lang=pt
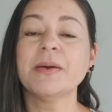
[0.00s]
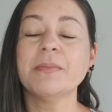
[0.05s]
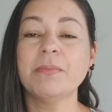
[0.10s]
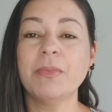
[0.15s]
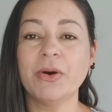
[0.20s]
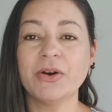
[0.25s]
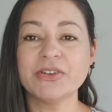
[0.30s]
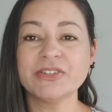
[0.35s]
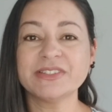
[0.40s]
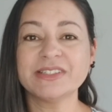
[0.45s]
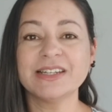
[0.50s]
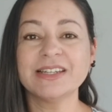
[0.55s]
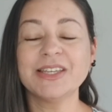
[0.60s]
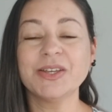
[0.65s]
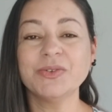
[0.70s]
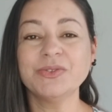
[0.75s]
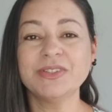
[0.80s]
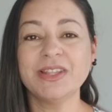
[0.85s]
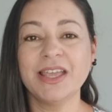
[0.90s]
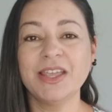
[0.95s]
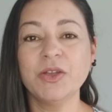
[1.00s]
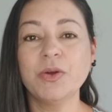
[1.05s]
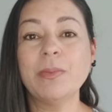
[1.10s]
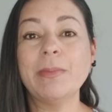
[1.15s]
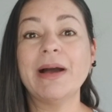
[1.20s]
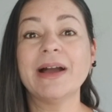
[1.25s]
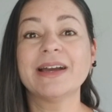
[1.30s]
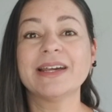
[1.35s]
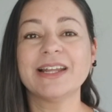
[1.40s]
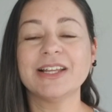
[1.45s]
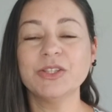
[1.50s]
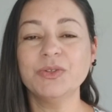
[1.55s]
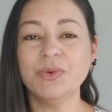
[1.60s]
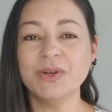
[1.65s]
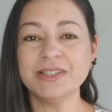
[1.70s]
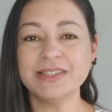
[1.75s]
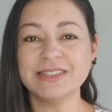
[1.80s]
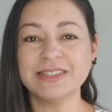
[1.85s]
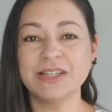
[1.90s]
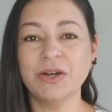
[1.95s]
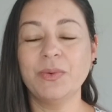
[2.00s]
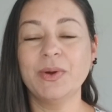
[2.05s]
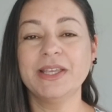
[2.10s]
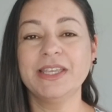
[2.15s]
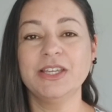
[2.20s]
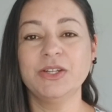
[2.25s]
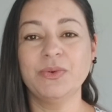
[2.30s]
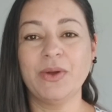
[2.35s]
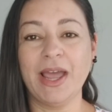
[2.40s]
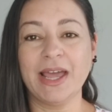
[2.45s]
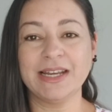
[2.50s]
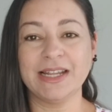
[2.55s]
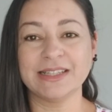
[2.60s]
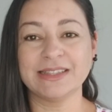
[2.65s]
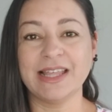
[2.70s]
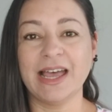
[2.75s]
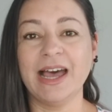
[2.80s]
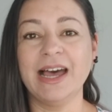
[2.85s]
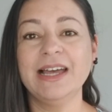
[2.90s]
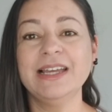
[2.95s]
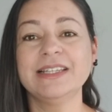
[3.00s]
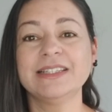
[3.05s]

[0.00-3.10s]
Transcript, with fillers: mostra que eu tenho uma graduação aqui no Canadá,